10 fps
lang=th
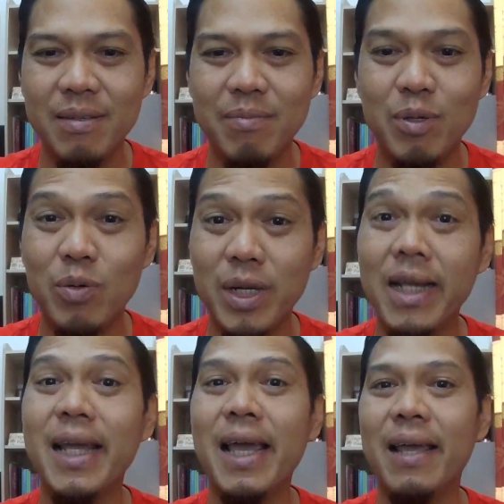เป็นคน
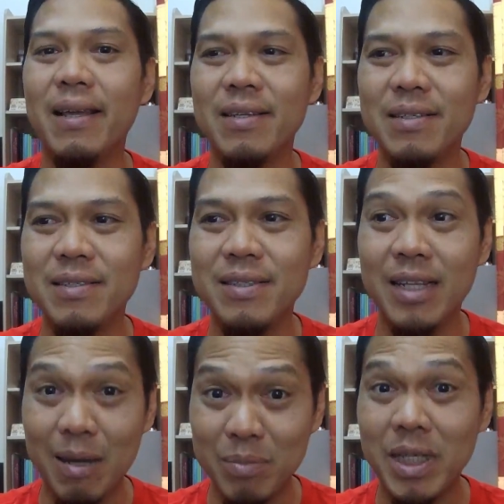ง่าย ๆ แต่
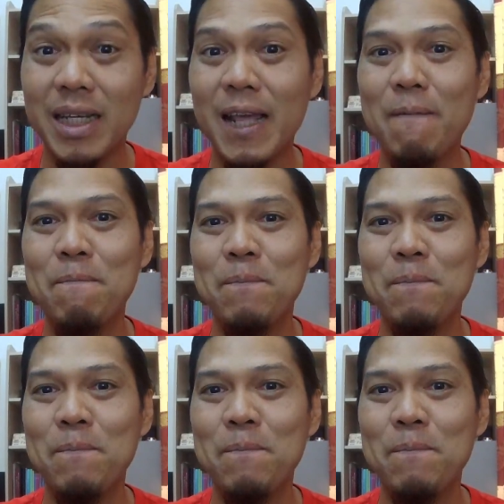ทำจริงนะ